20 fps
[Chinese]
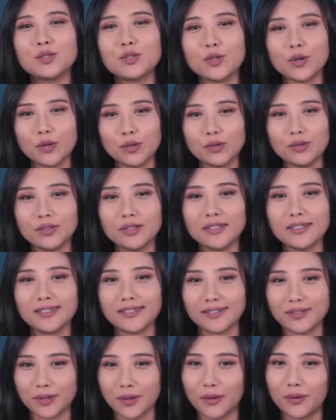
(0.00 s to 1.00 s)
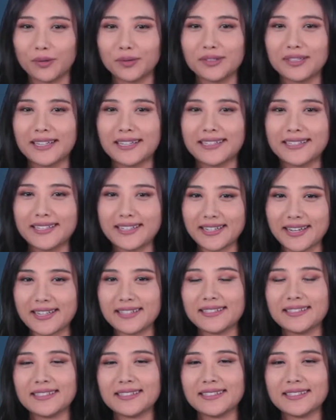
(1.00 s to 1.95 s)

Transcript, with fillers: 忠、勇、贞。